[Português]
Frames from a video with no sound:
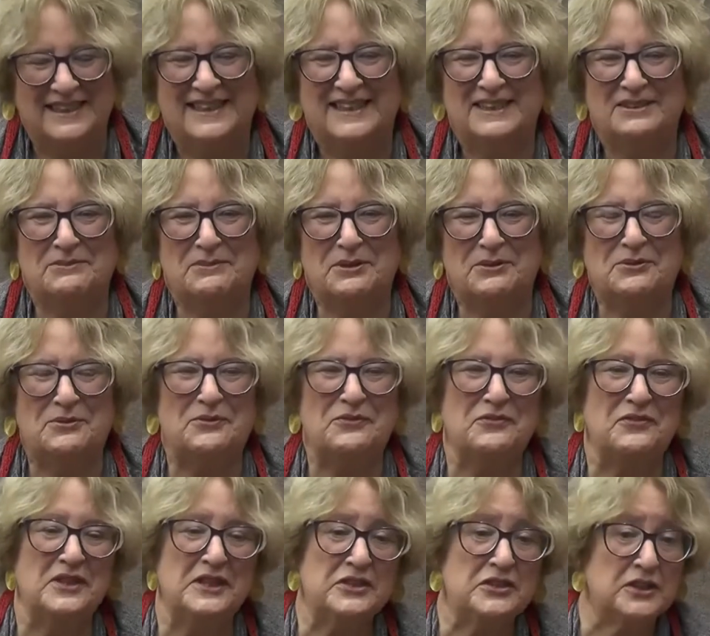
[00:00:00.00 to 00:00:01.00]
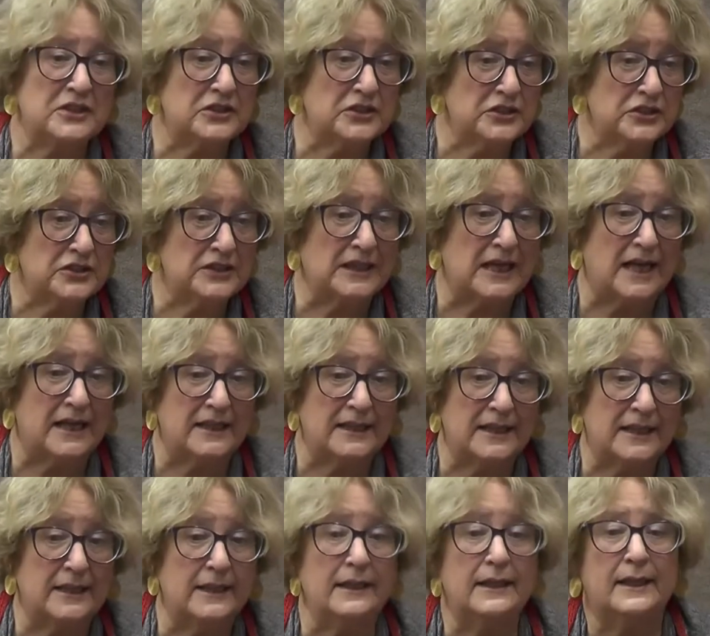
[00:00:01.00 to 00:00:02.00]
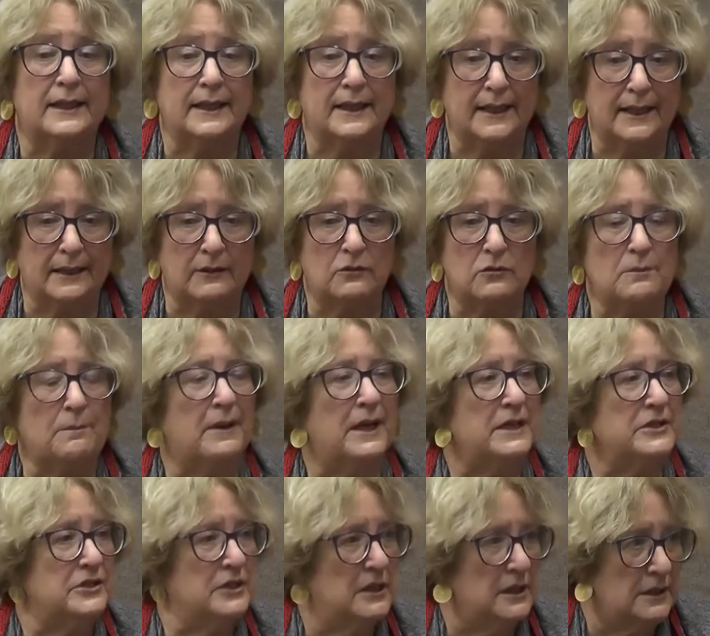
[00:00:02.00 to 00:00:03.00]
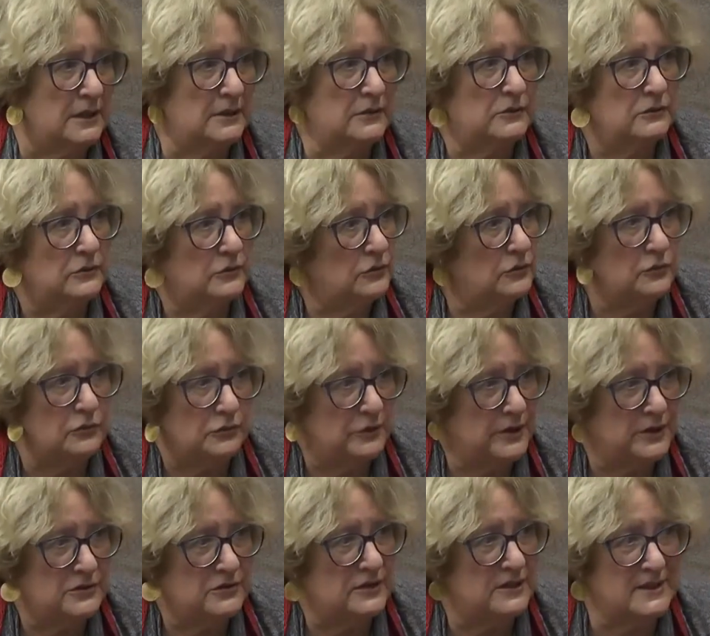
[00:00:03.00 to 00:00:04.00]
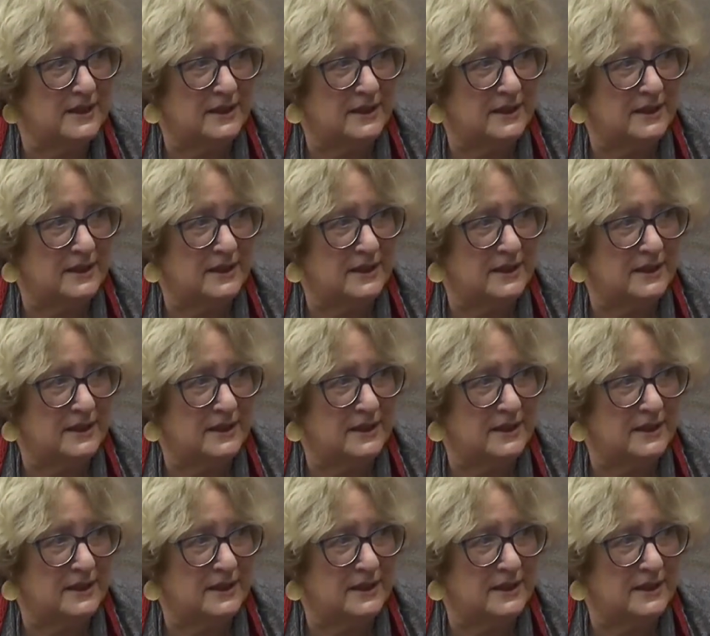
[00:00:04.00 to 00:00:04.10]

o meu convite e de estar aqui é, compartilhando tudo isso que você